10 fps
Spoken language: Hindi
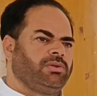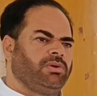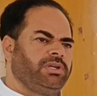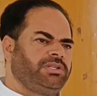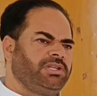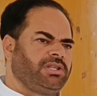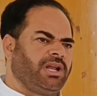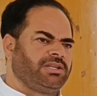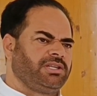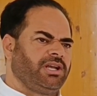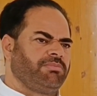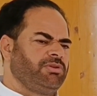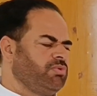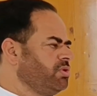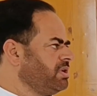तो इसी तरह से
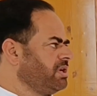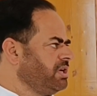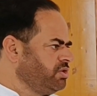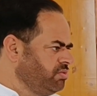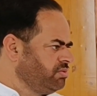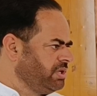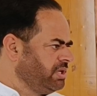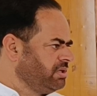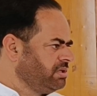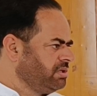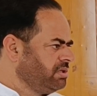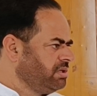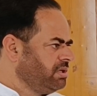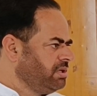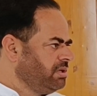अभी वोटर का इश्यूज़ है
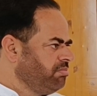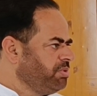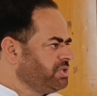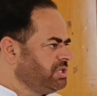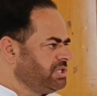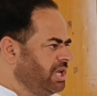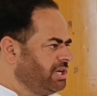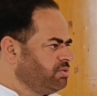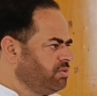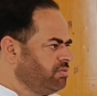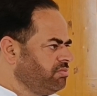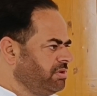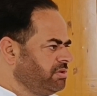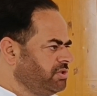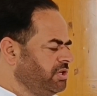25 लाख जो
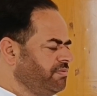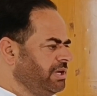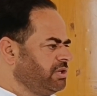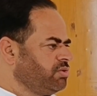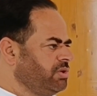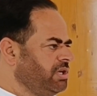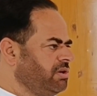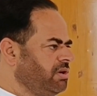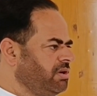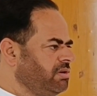चीफ इलेक्टोरियल